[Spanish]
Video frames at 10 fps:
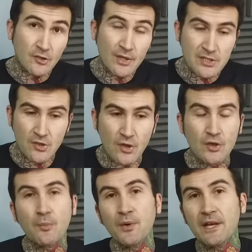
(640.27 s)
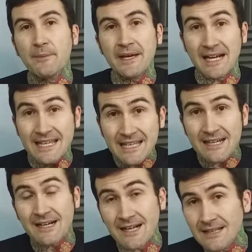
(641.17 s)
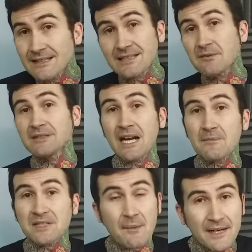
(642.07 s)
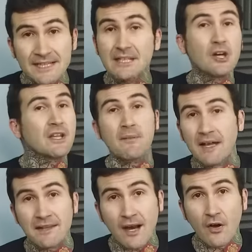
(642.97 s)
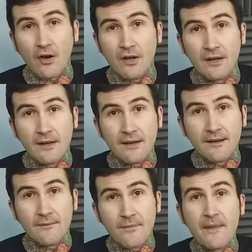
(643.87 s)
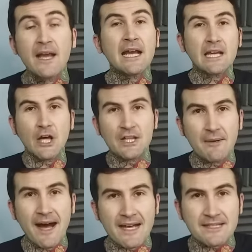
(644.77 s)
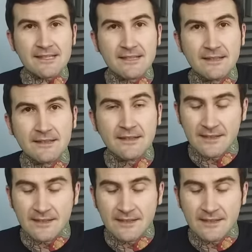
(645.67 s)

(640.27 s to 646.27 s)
de todo eso, nos puedes ver aquí en el canal de Seven Drums. Aparte, ¿dónde más, Diego? En Facebook. ¿Y dónde más? En